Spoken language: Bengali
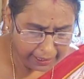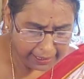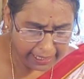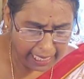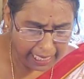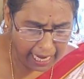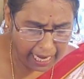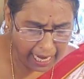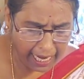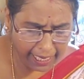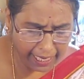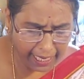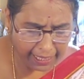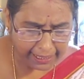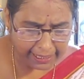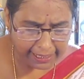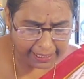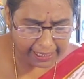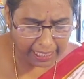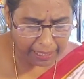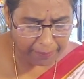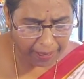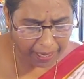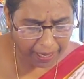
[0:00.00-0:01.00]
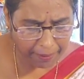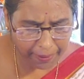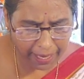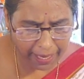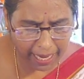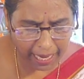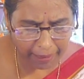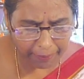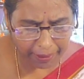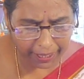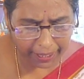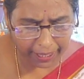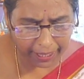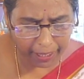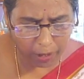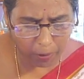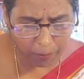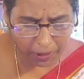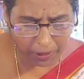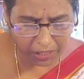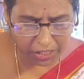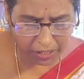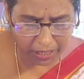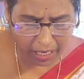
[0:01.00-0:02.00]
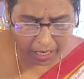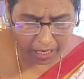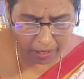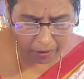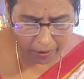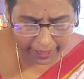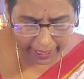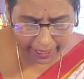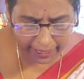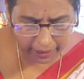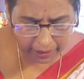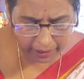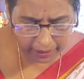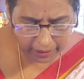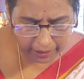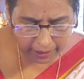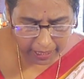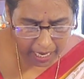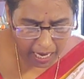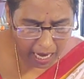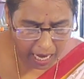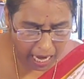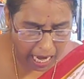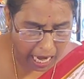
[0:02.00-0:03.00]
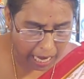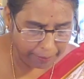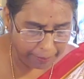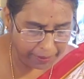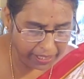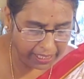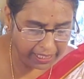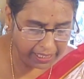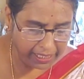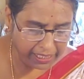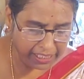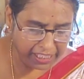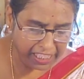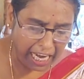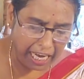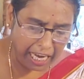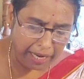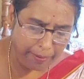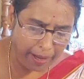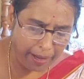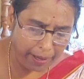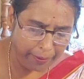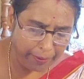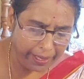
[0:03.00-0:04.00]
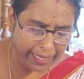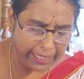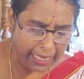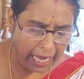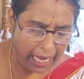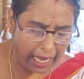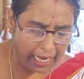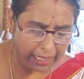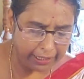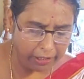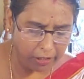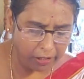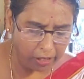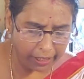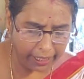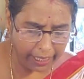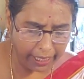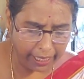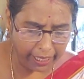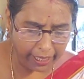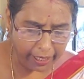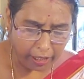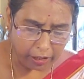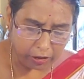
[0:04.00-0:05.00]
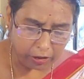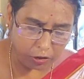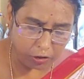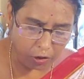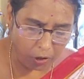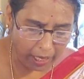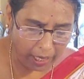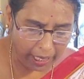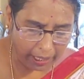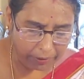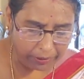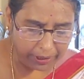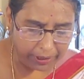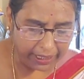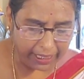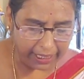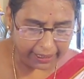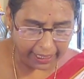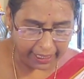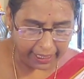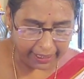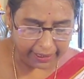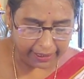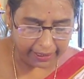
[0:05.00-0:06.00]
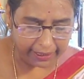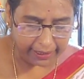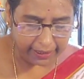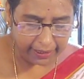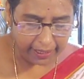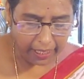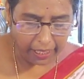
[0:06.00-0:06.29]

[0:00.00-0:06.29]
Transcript: যাহারা যেভাবে আমাকে উপাসনা করেন আমি সেইভাবেই তাহাদিগকে দয়া করিয়া থাকি